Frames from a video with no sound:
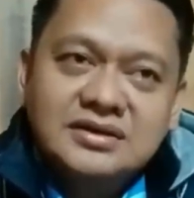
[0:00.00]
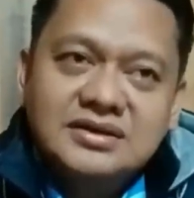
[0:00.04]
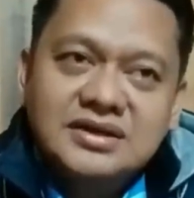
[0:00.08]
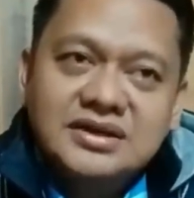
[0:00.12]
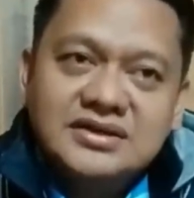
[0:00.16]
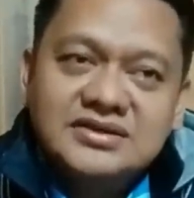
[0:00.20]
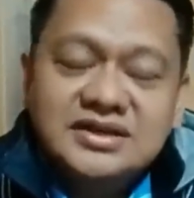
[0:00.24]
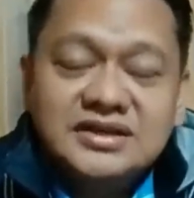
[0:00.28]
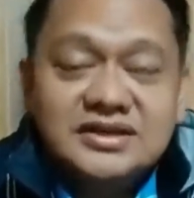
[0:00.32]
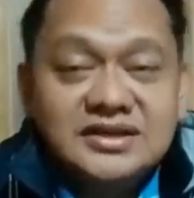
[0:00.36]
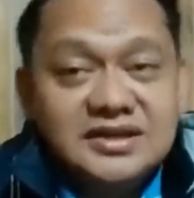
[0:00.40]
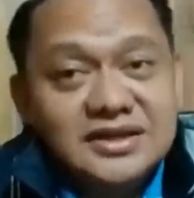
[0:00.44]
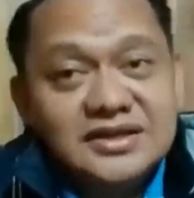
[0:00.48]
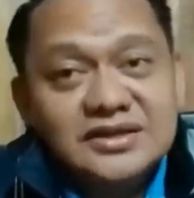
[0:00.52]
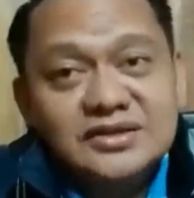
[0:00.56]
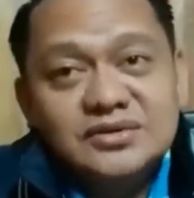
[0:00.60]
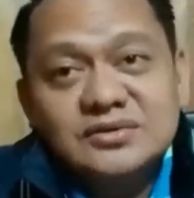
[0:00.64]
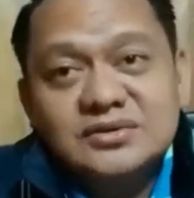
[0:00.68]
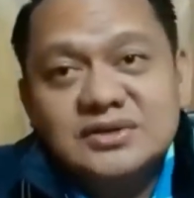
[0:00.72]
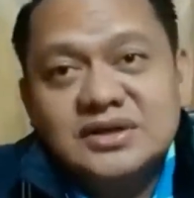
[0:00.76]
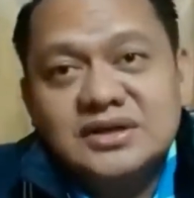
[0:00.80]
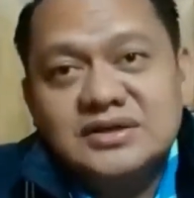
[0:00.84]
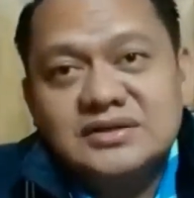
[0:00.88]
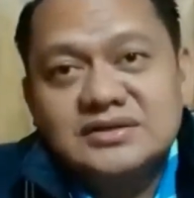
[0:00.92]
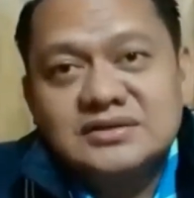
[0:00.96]
Ya saya kira itu
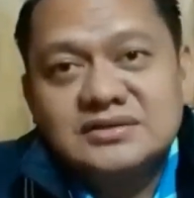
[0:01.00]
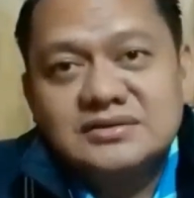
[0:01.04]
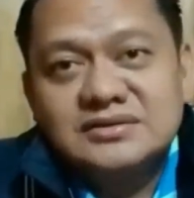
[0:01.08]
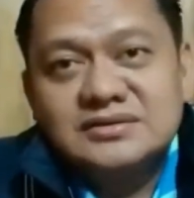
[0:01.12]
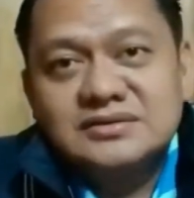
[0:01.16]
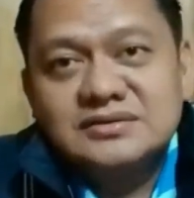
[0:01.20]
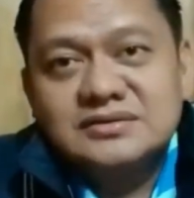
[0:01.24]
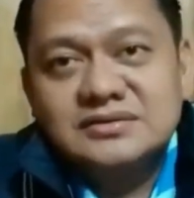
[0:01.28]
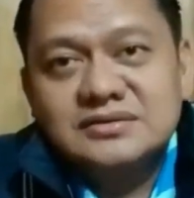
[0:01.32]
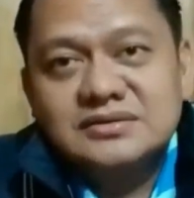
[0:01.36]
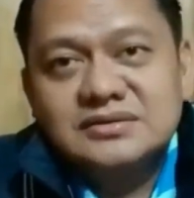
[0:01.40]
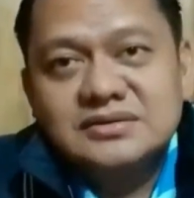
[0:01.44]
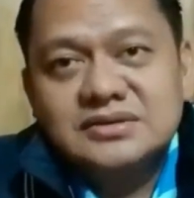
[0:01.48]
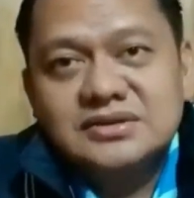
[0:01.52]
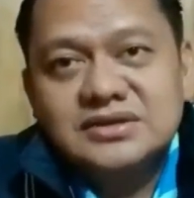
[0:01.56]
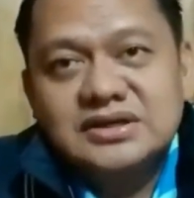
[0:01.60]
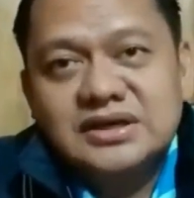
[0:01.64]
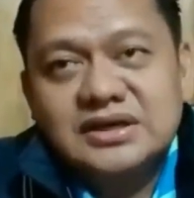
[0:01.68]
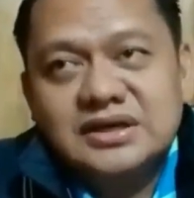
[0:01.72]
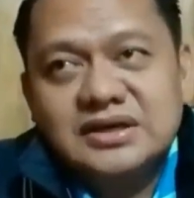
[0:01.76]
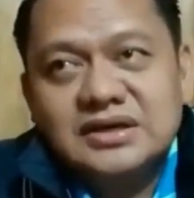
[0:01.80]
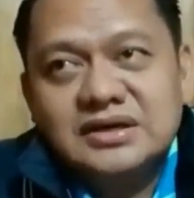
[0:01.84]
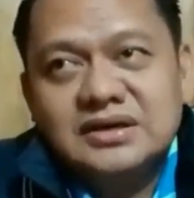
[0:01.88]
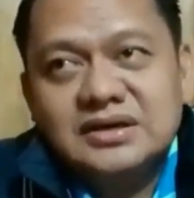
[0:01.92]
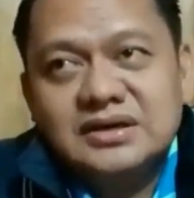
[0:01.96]
kan
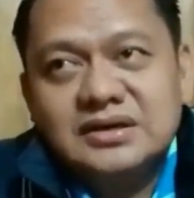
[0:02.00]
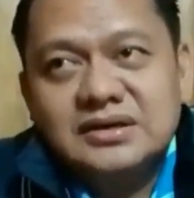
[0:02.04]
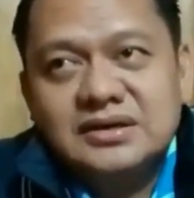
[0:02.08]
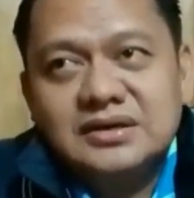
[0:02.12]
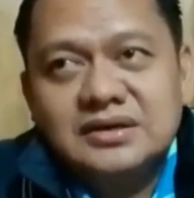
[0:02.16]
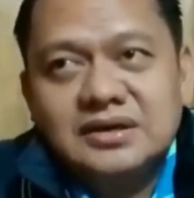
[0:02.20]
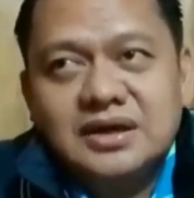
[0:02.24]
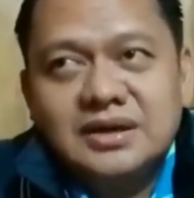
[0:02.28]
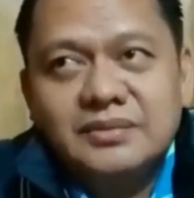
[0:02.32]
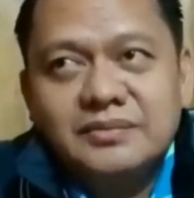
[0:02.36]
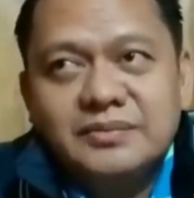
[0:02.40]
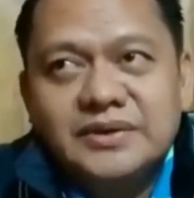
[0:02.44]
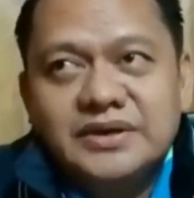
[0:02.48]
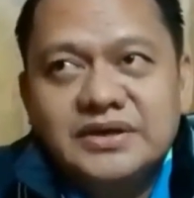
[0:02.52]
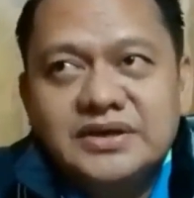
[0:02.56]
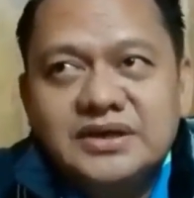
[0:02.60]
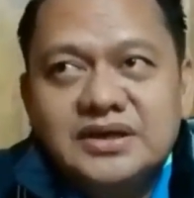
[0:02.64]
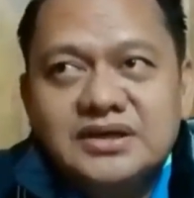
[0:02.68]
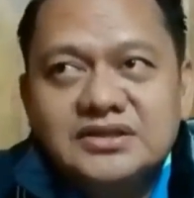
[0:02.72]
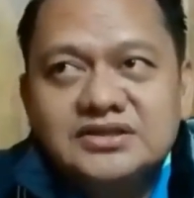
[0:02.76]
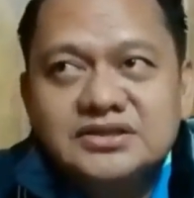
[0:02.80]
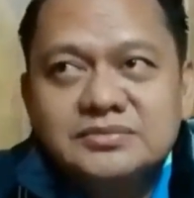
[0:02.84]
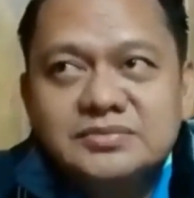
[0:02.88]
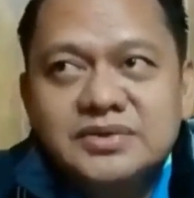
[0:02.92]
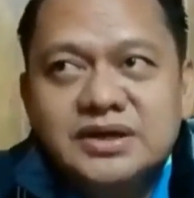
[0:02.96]
ya apa
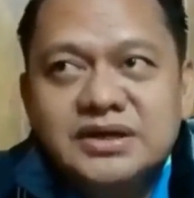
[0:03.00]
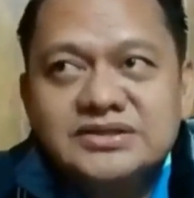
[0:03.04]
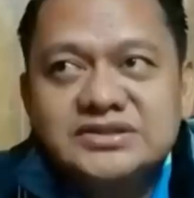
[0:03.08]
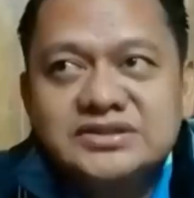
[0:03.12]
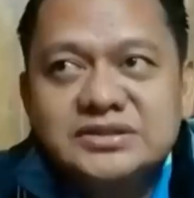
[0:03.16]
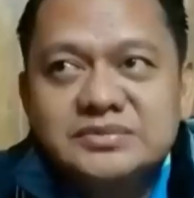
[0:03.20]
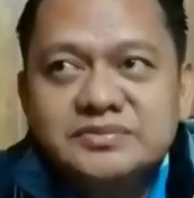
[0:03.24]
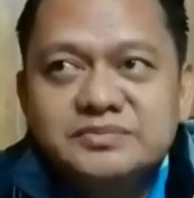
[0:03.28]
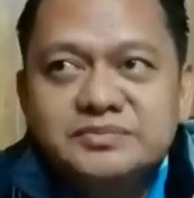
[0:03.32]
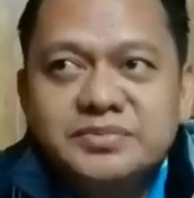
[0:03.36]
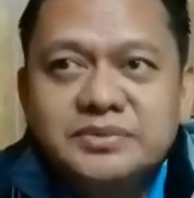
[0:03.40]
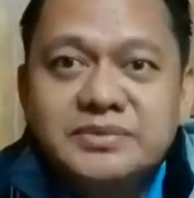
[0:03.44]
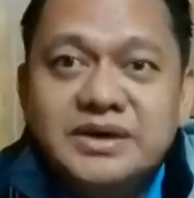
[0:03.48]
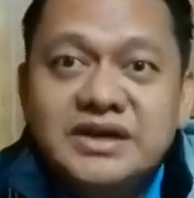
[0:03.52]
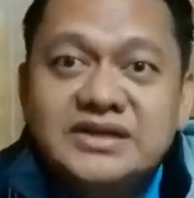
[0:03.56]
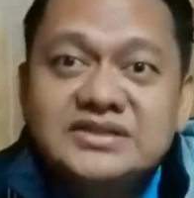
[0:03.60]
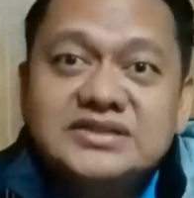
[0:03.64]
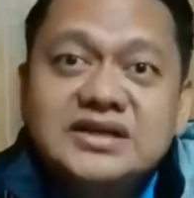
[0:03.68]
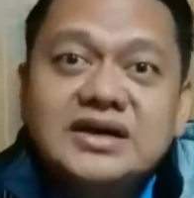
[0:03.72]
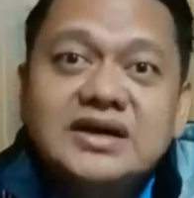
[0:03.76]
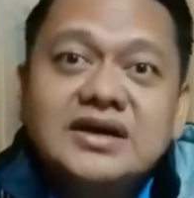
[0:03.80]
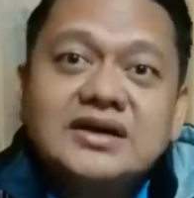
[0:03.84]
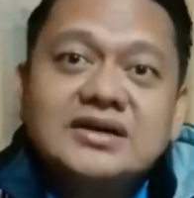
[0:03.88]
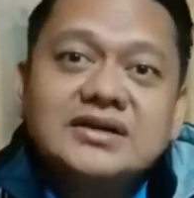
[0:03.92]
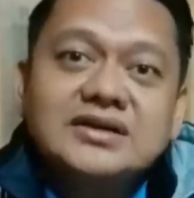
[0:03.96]
ya sebacem
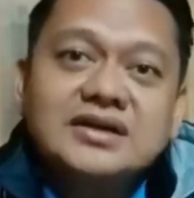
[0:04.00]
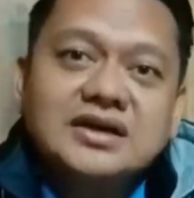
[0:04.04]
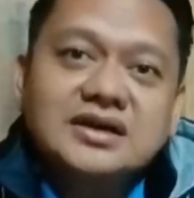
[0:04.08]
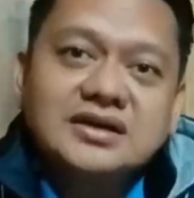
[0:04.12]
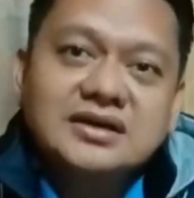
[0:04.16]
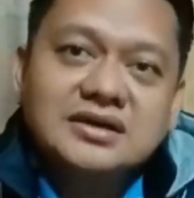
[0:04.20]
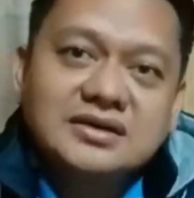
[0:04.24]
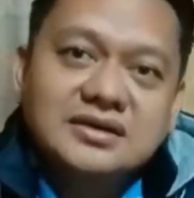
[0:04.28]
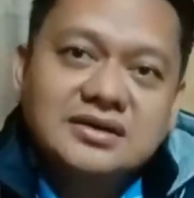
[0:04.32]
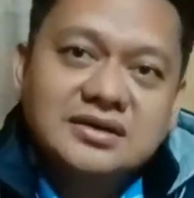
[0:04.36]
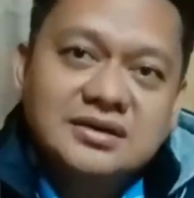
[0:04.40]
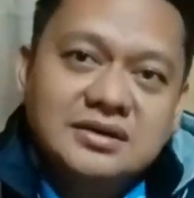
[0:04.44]
pemaksaan lah.